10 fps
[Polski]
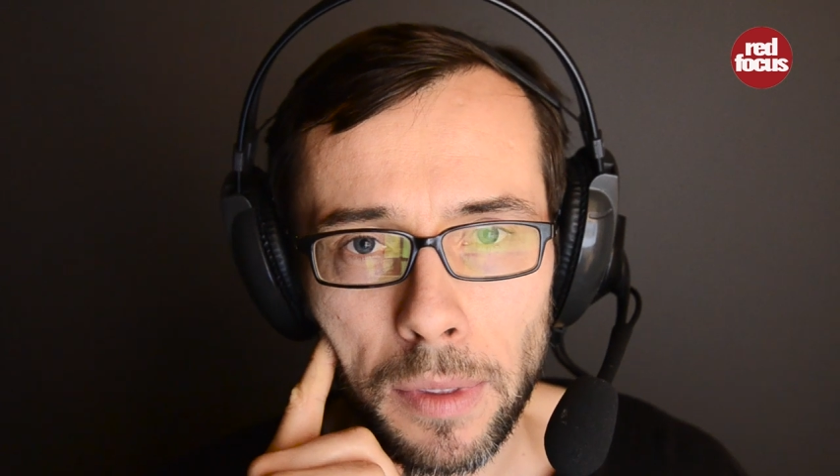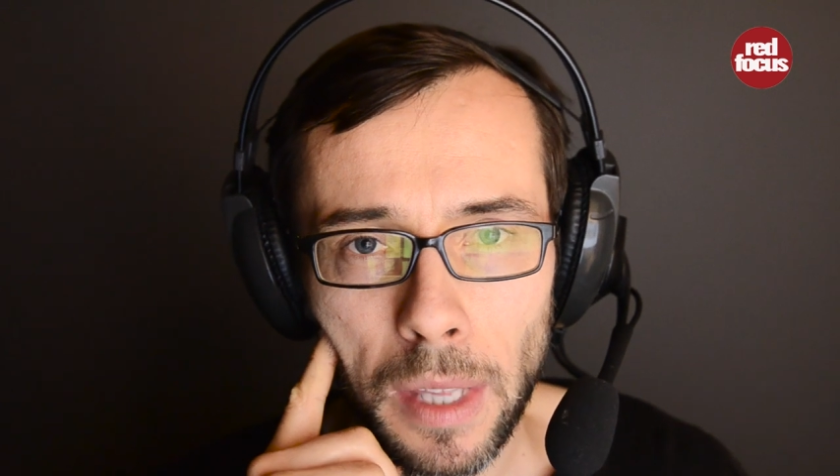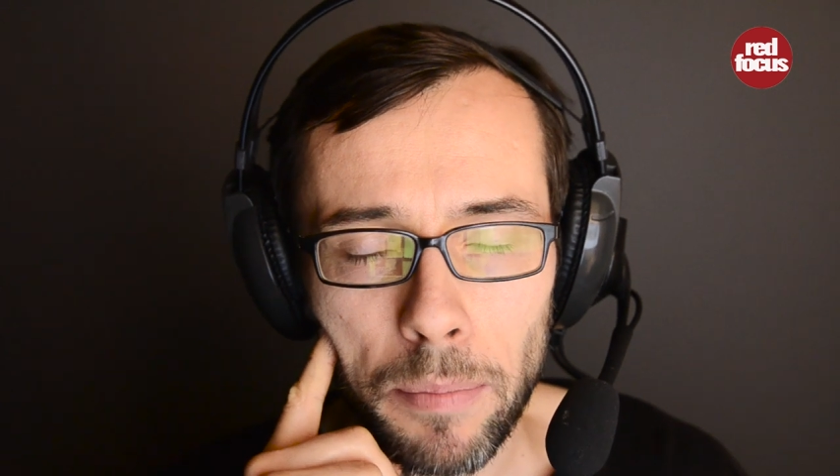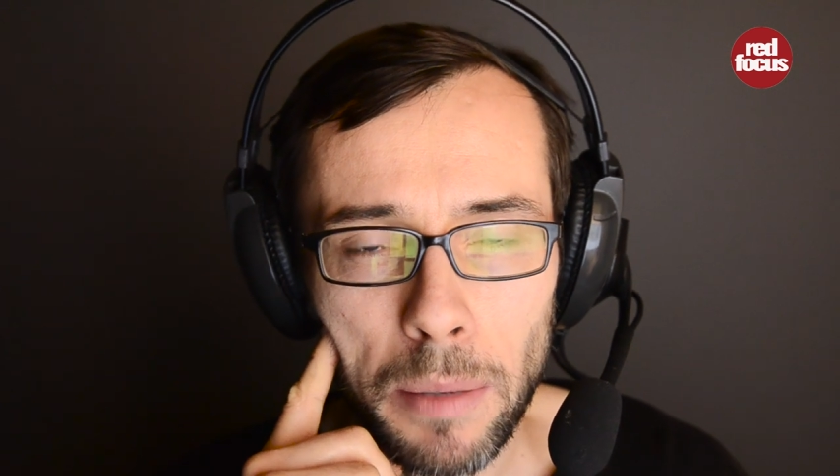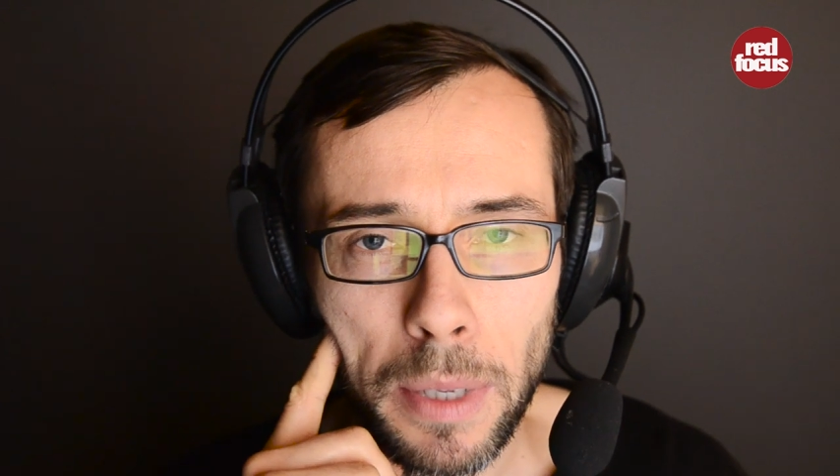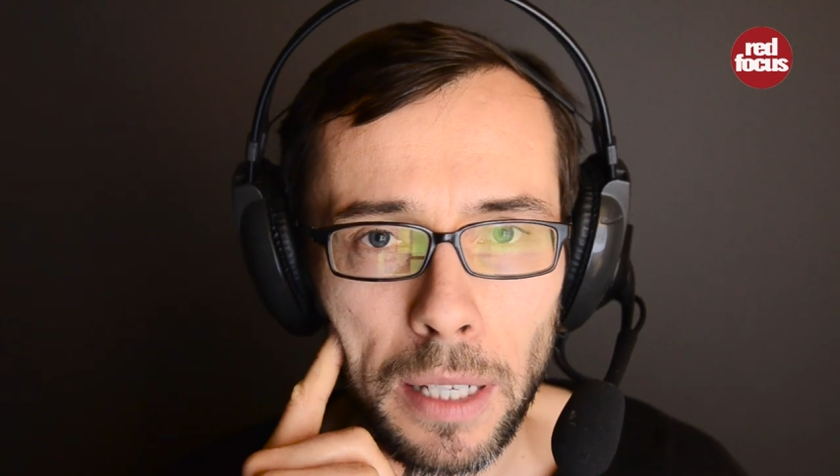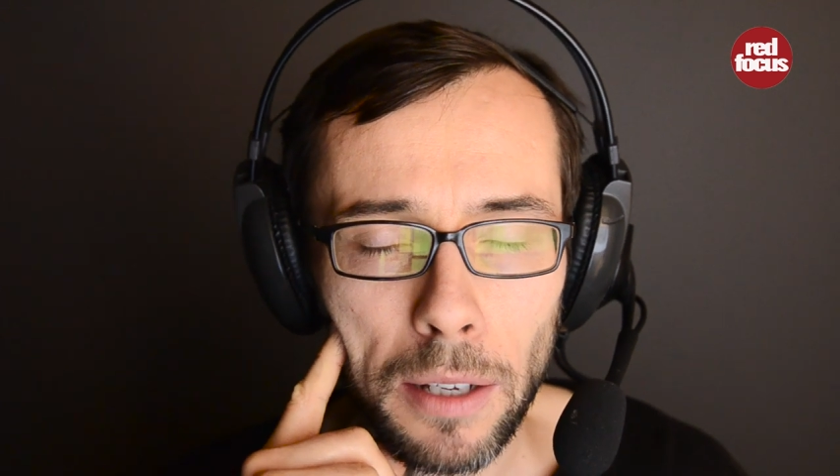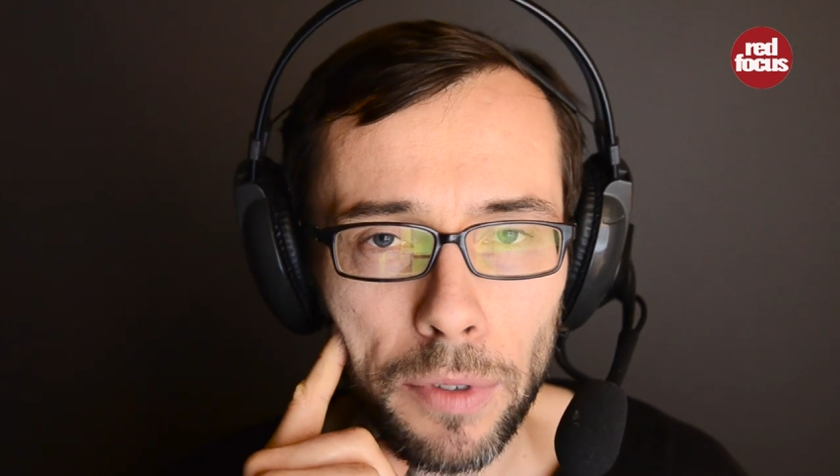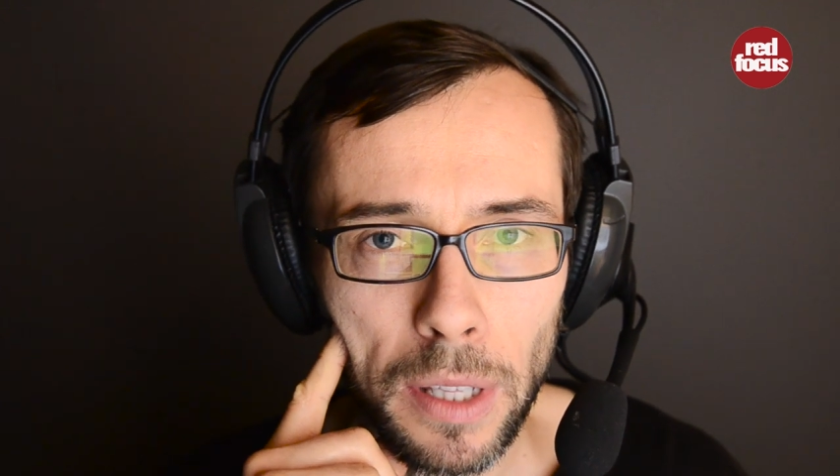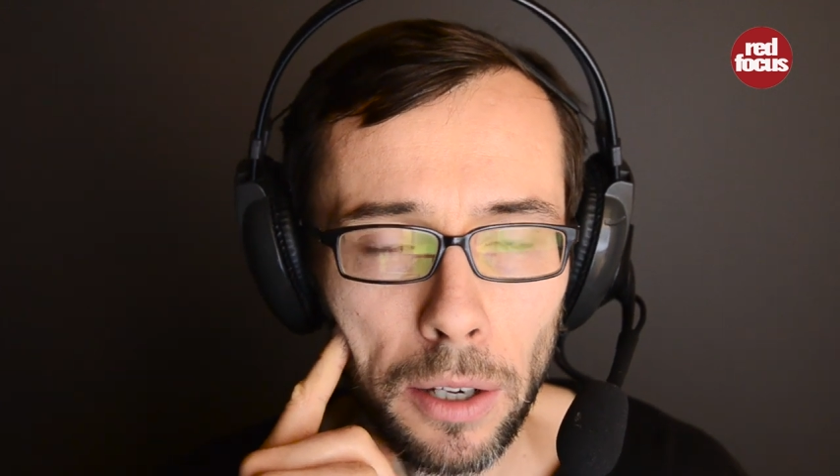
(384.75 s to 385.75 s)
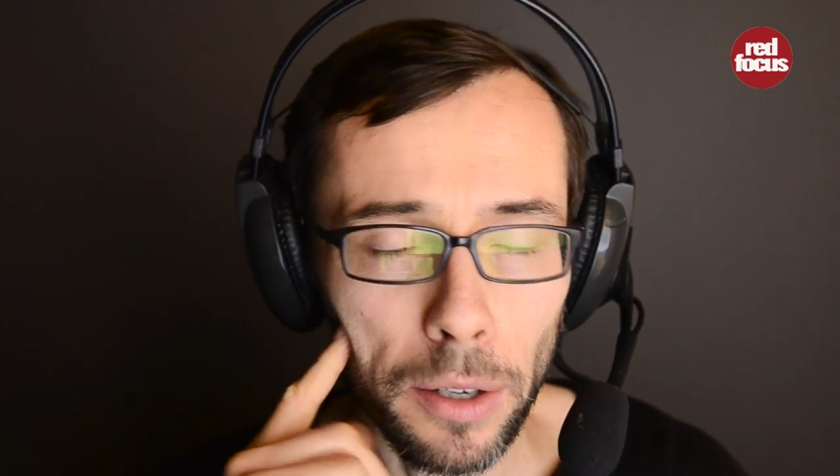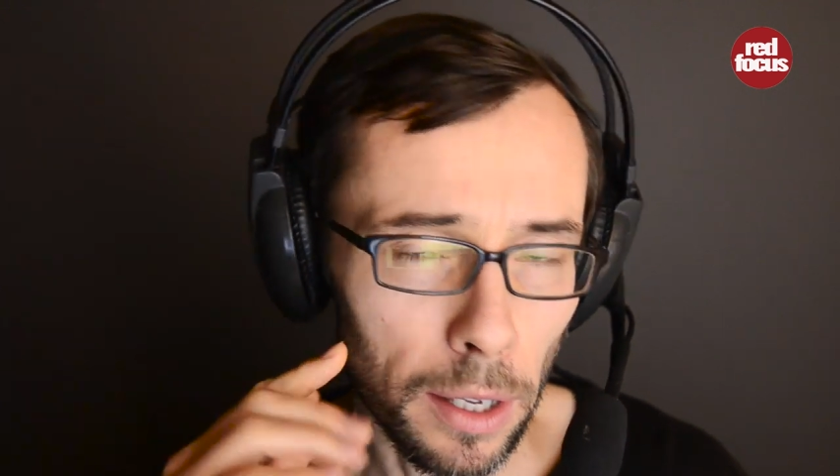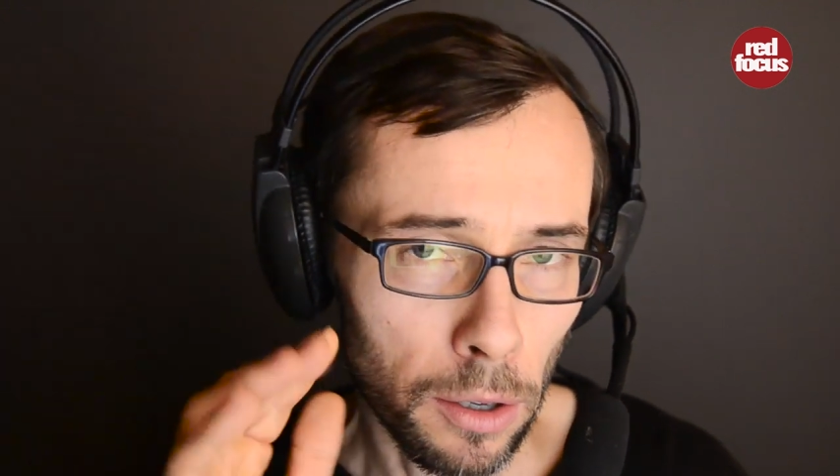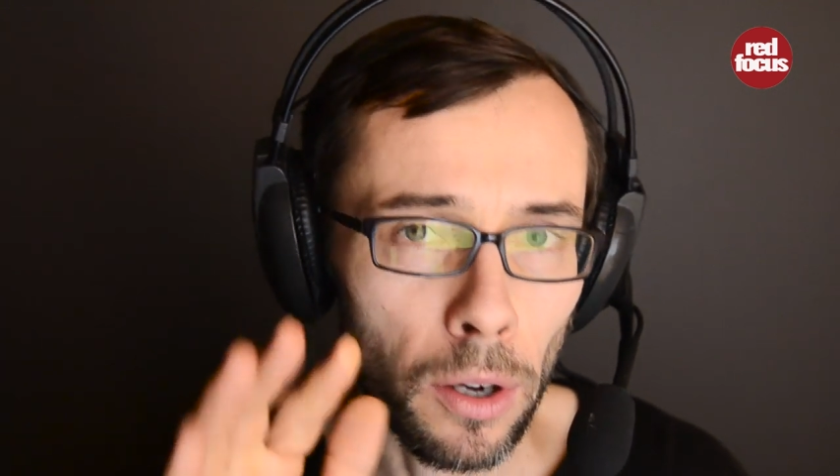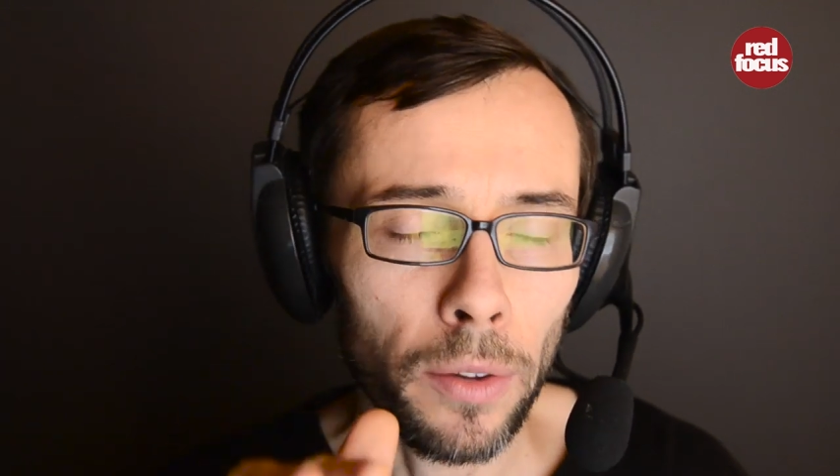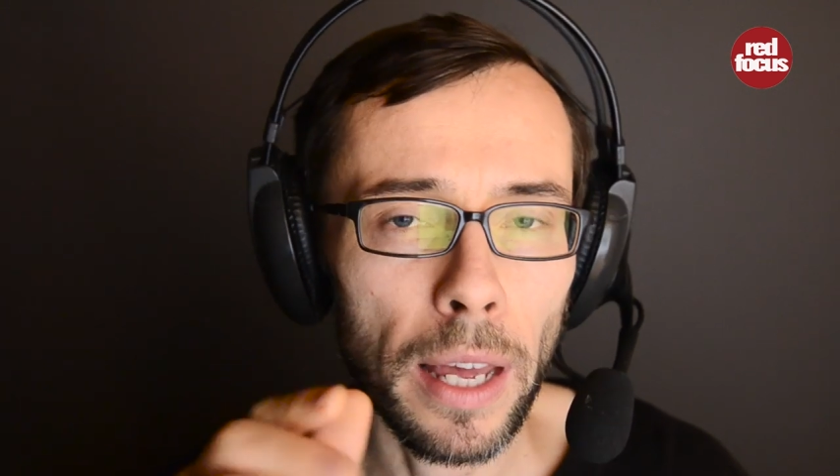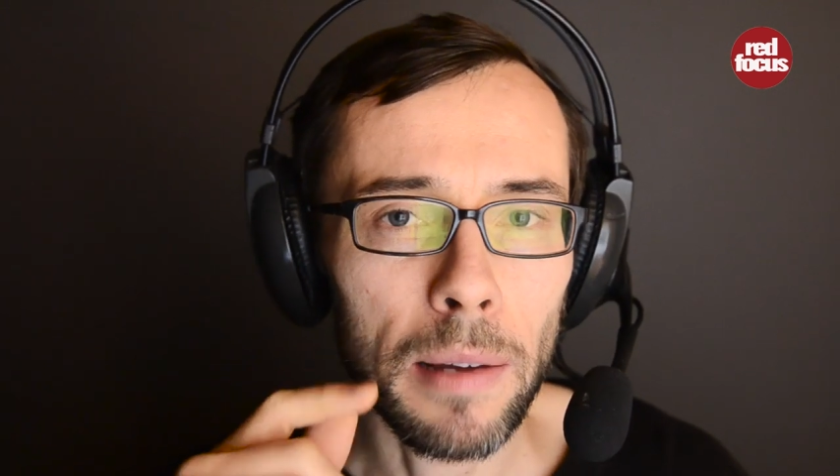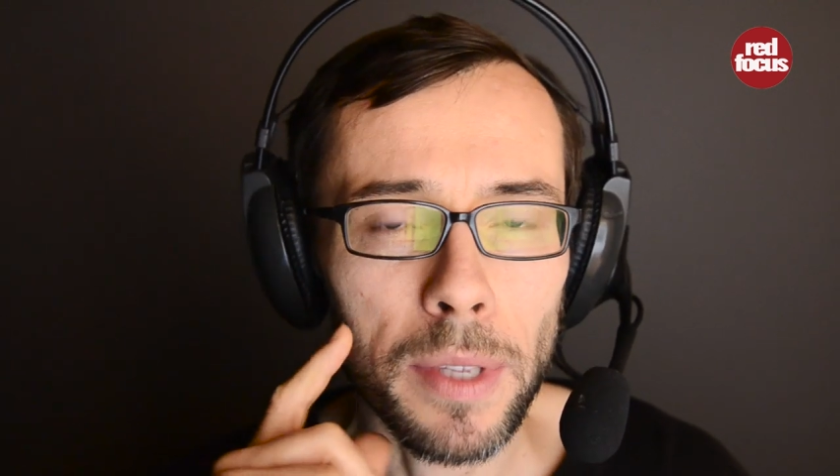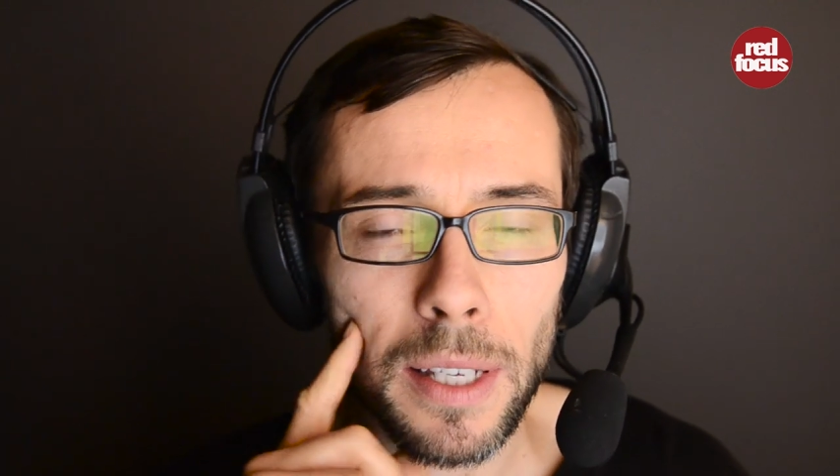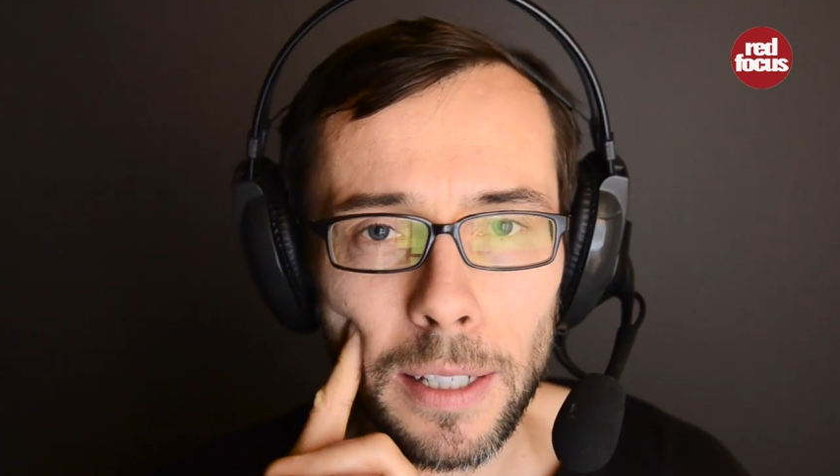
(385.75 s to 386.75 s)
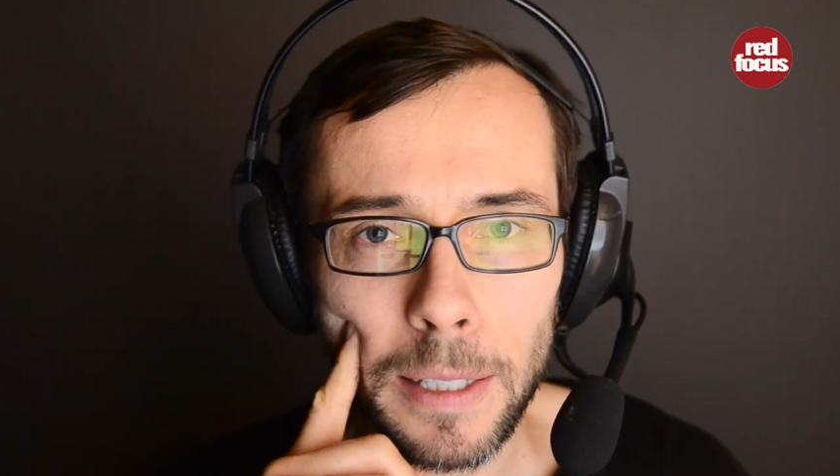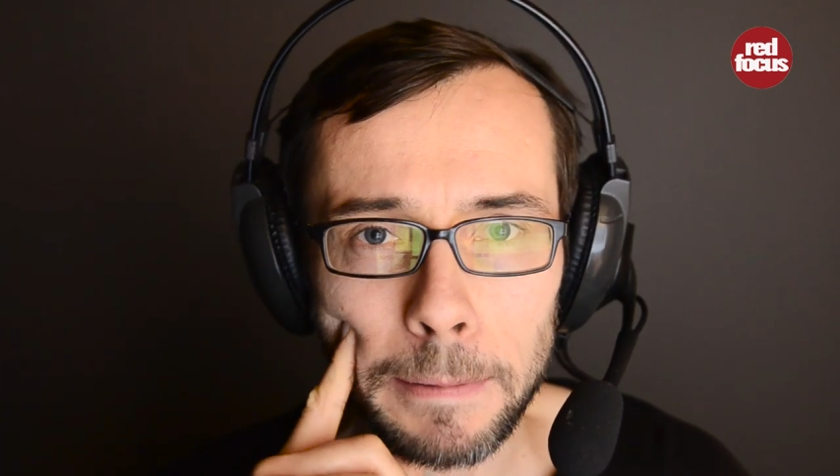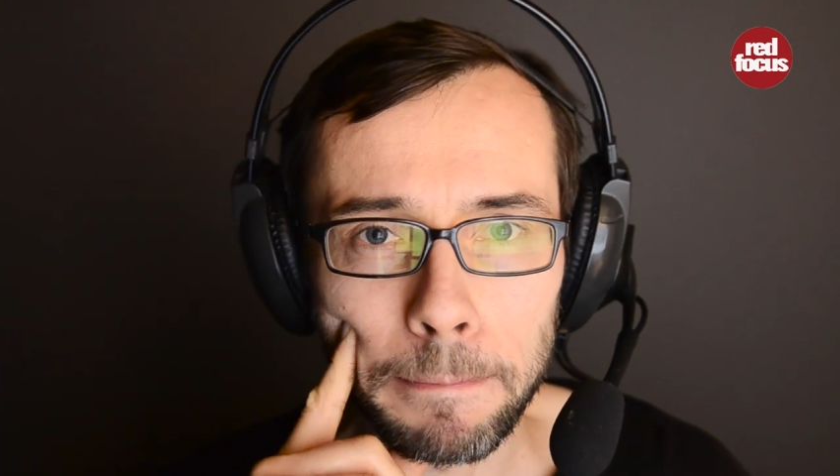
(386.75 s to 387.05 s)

tamten materiał wideo, ja je oglądałem te,